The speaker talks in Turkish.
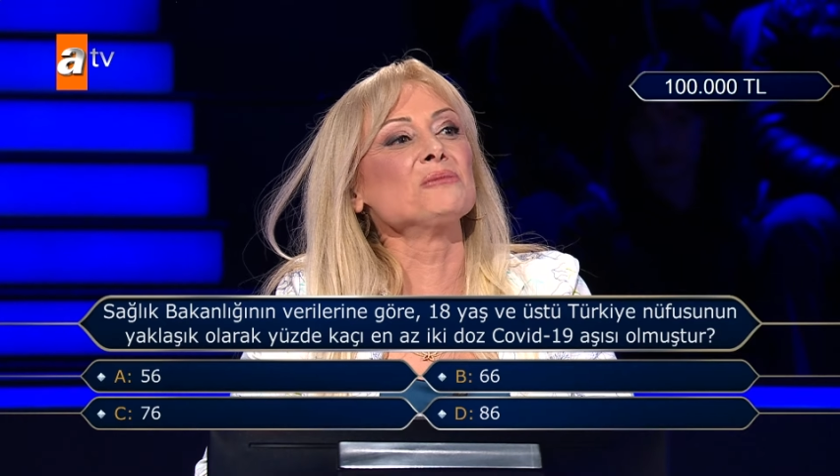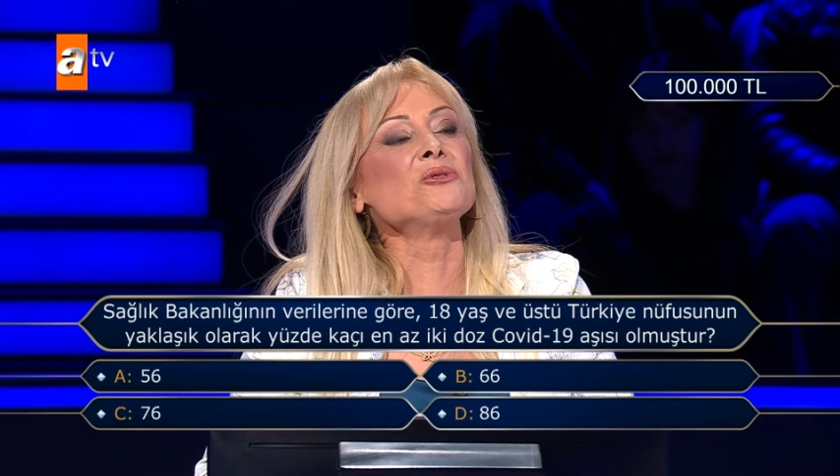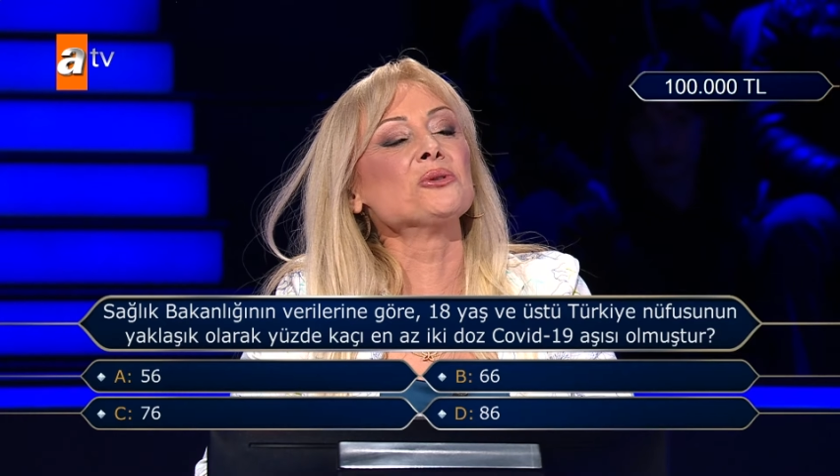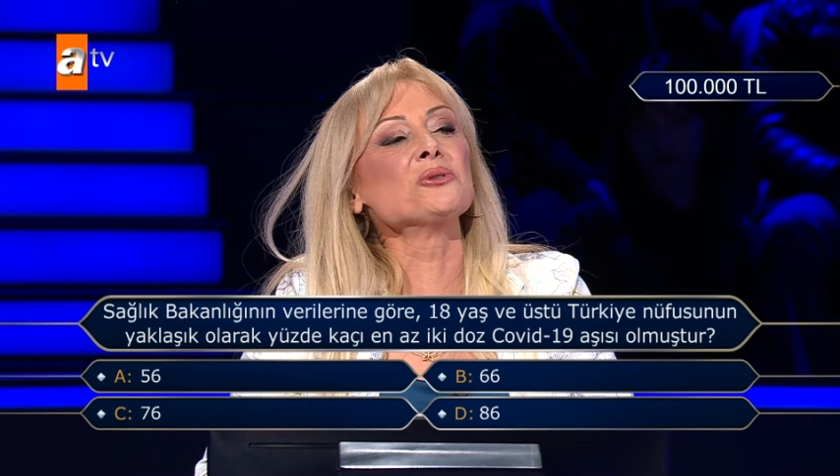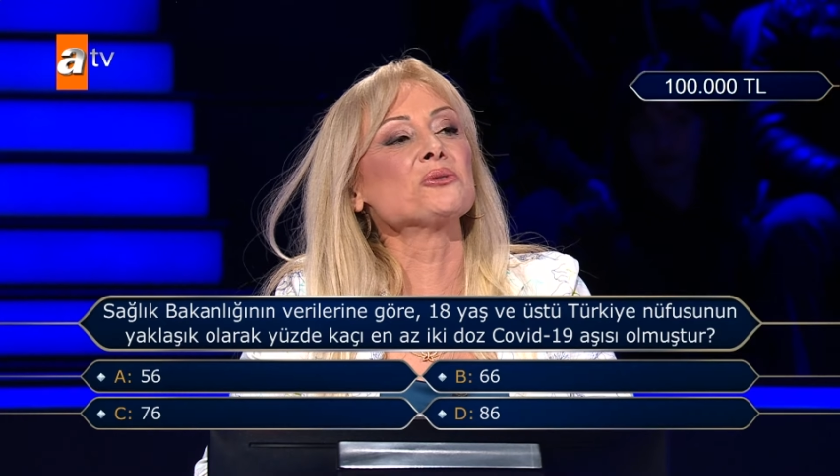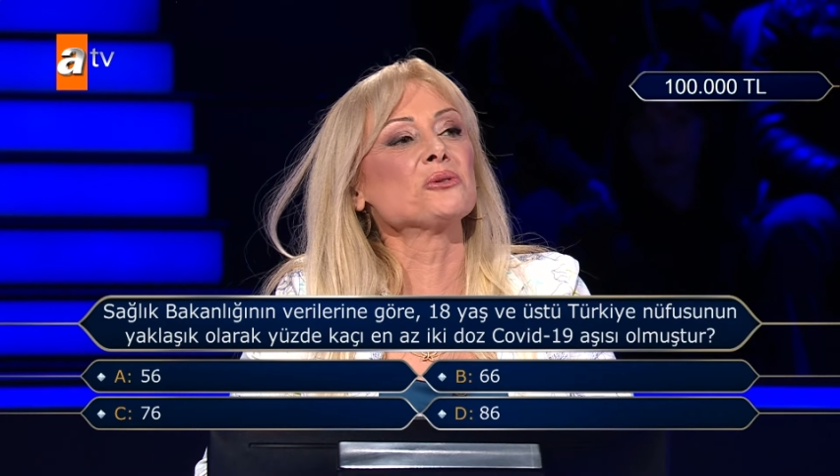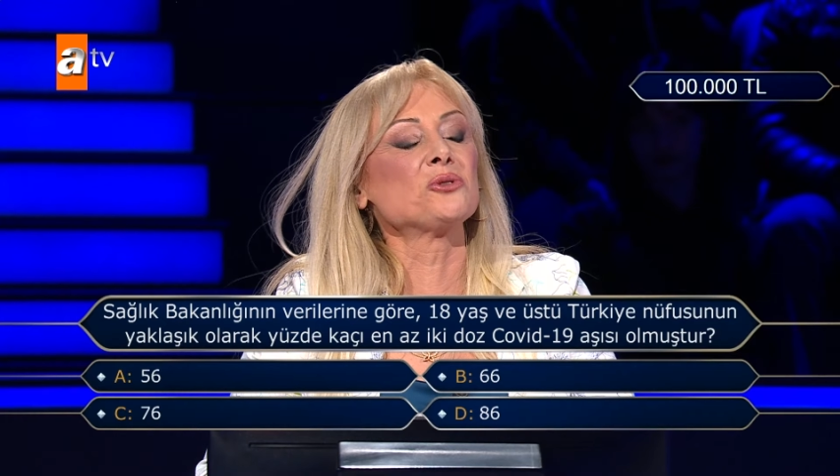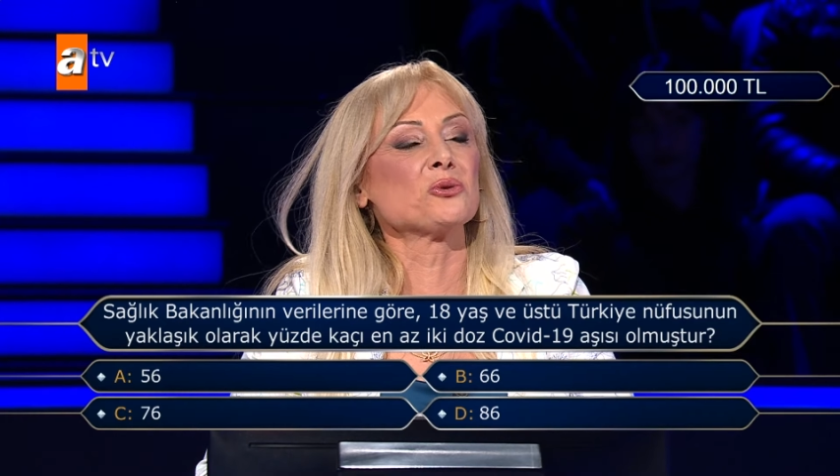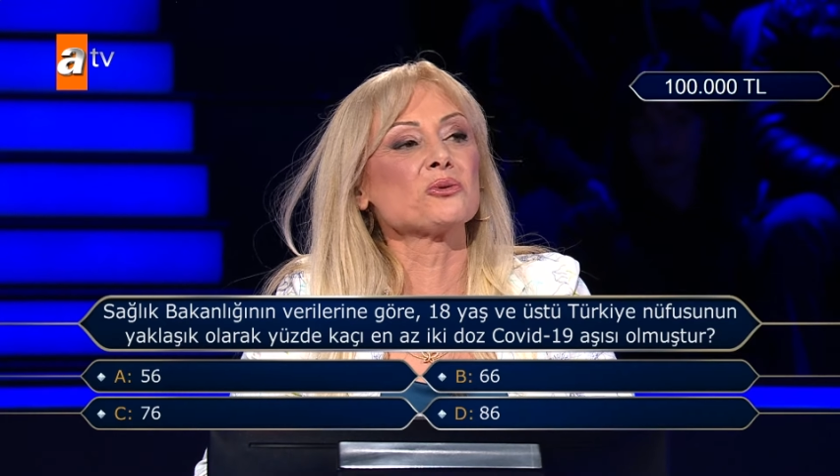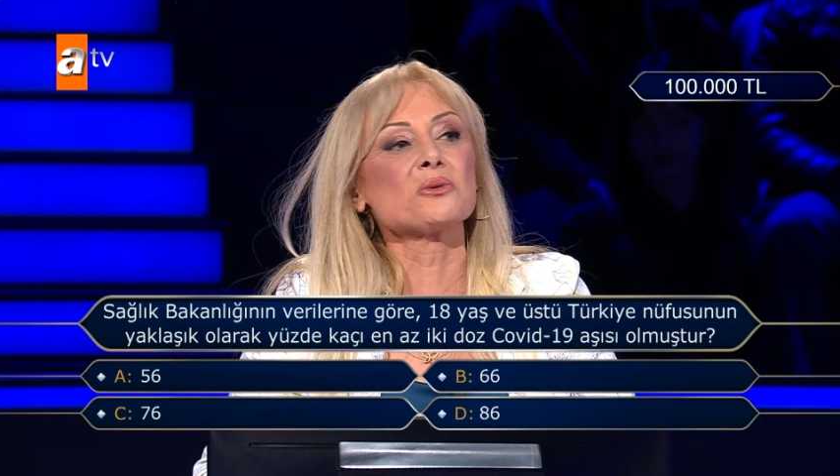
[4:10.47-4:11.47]
Şimdi çok şükür
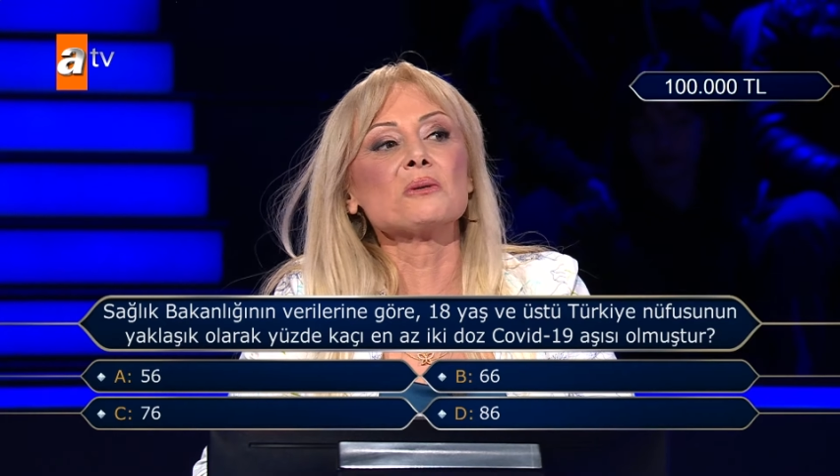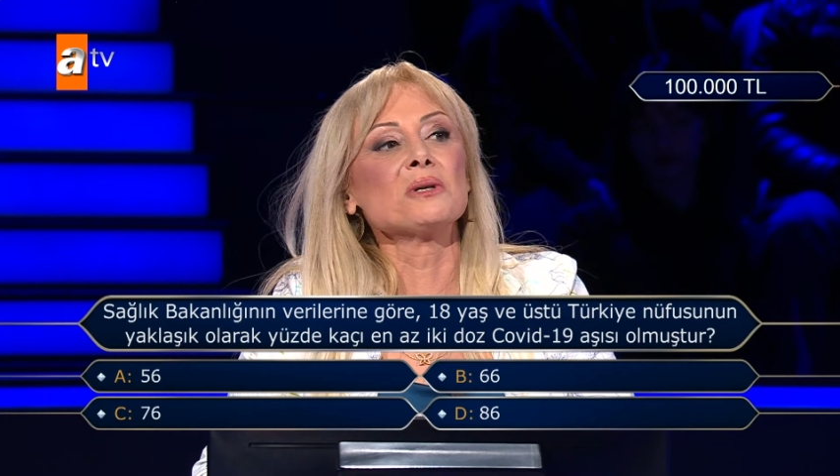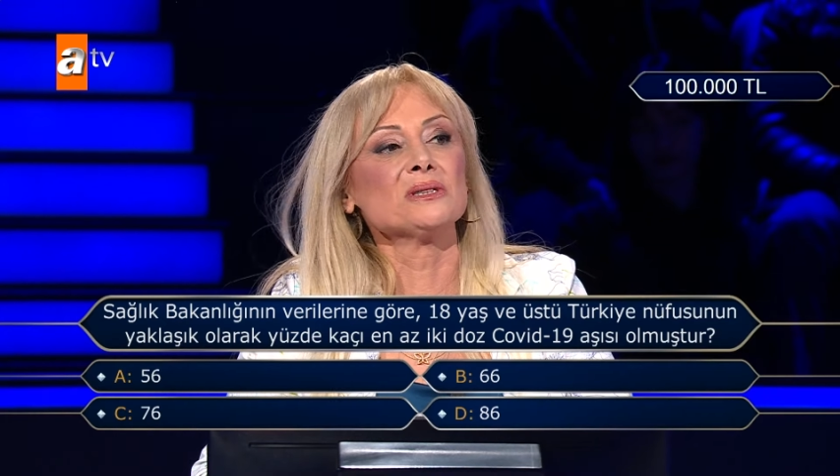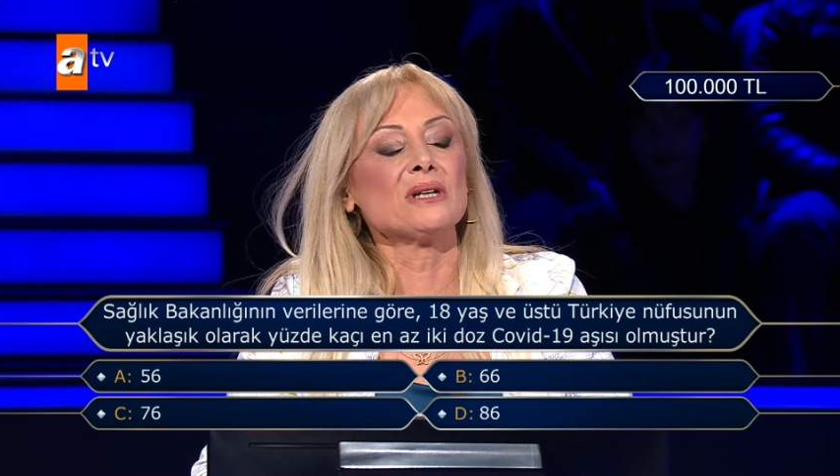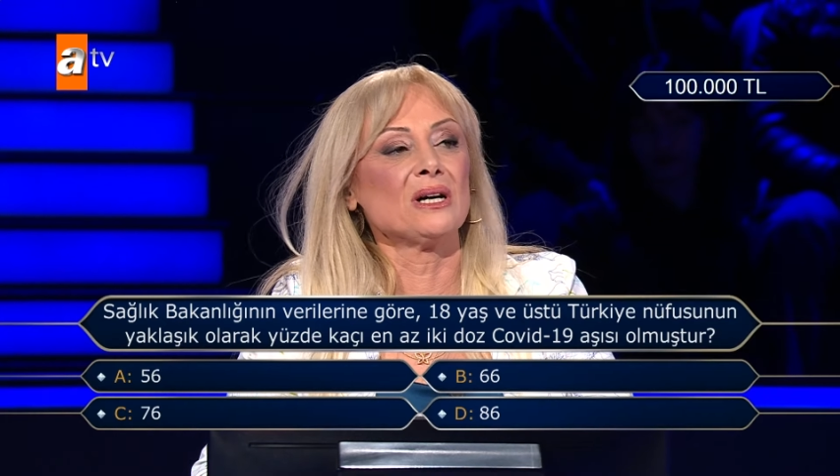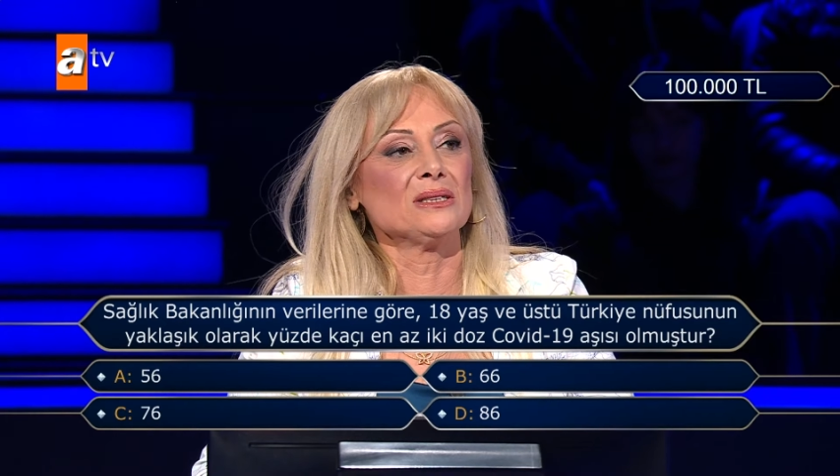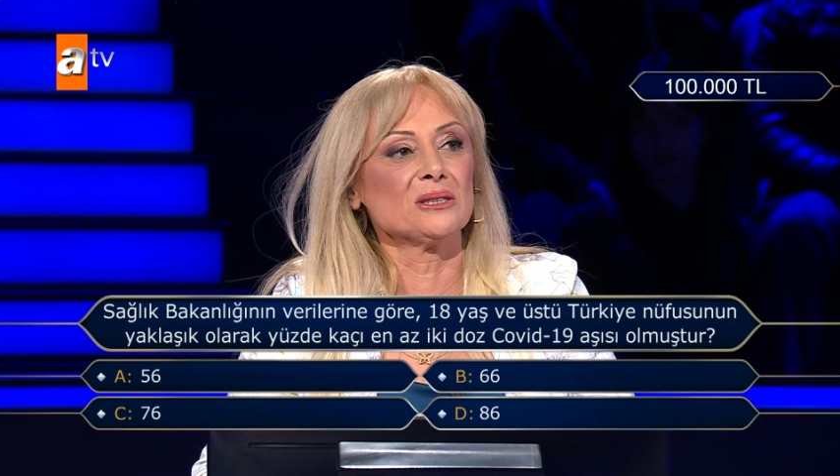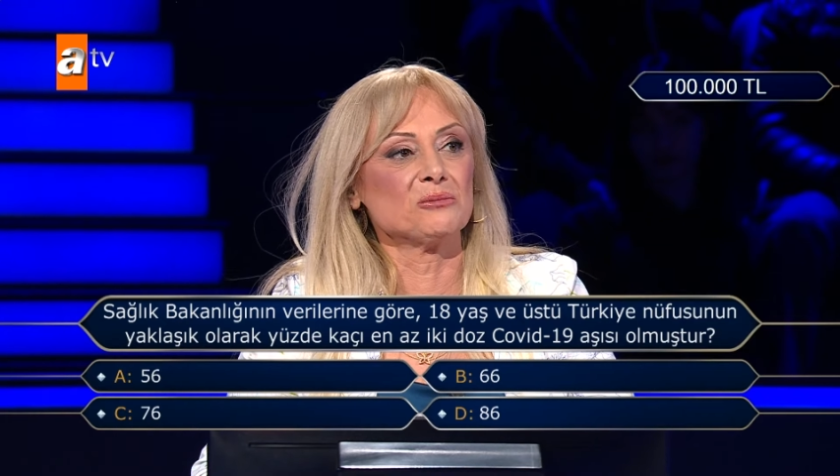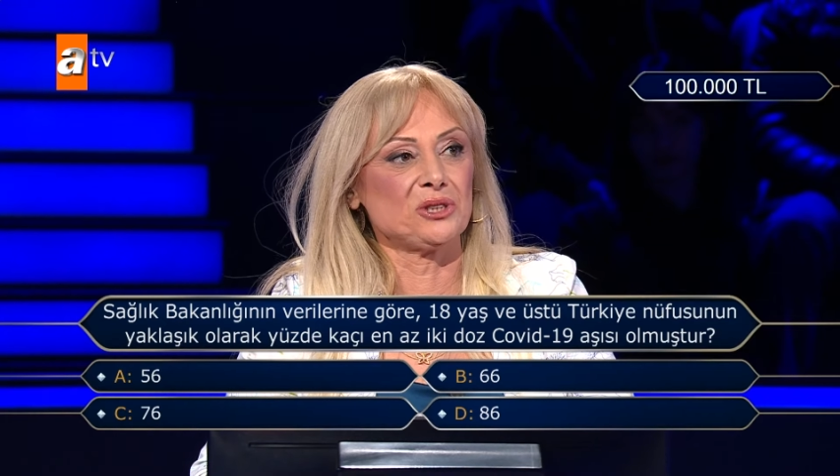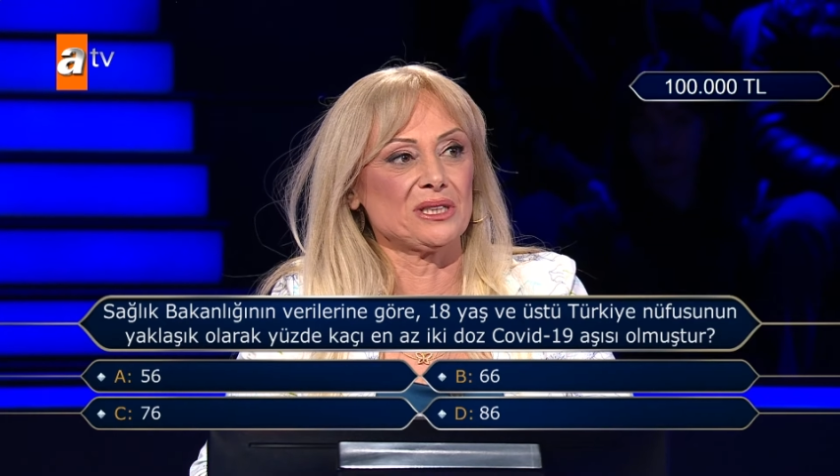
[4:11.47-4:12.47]
çok uzun zamandır
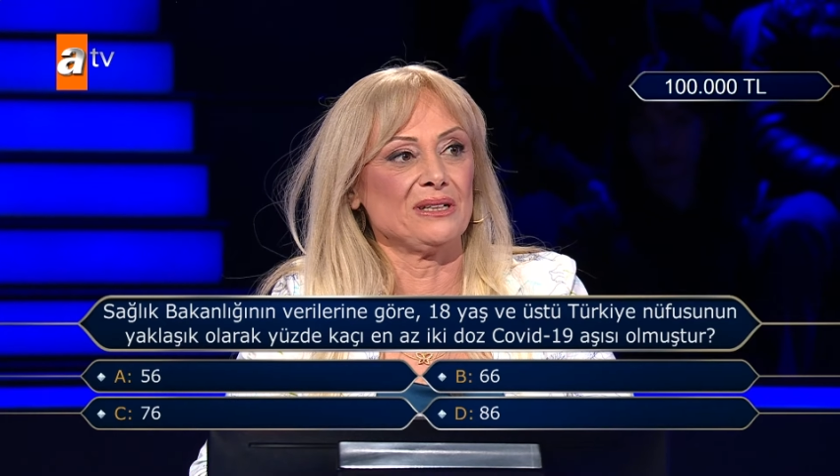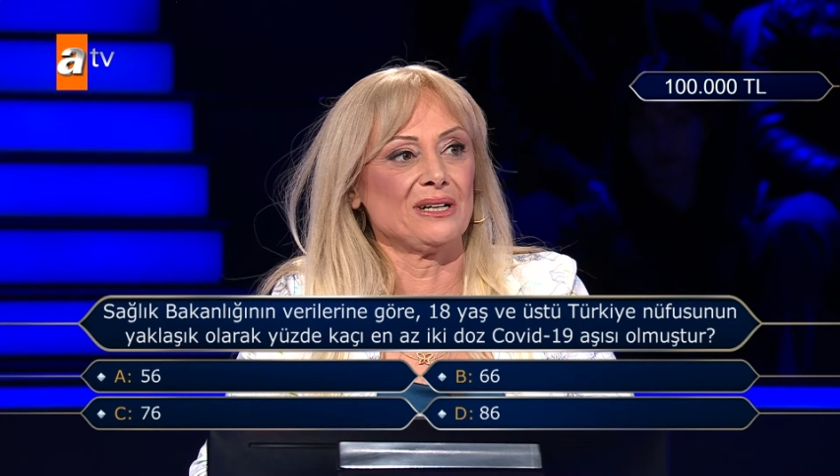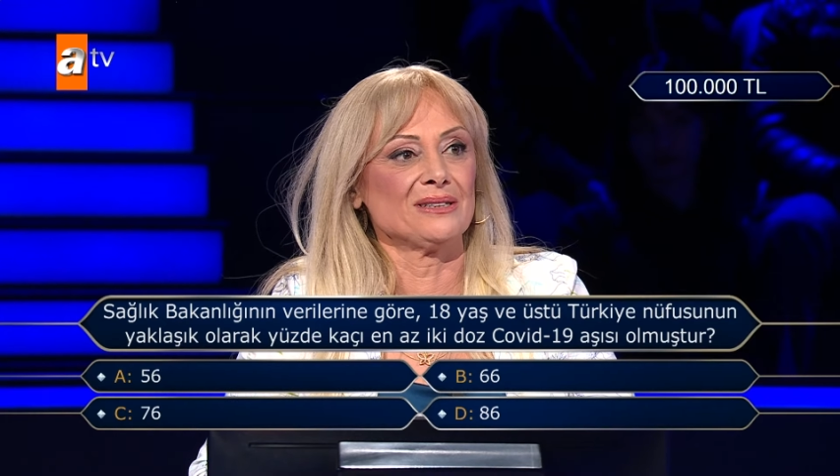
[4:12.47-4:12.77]
harika bu şeyler.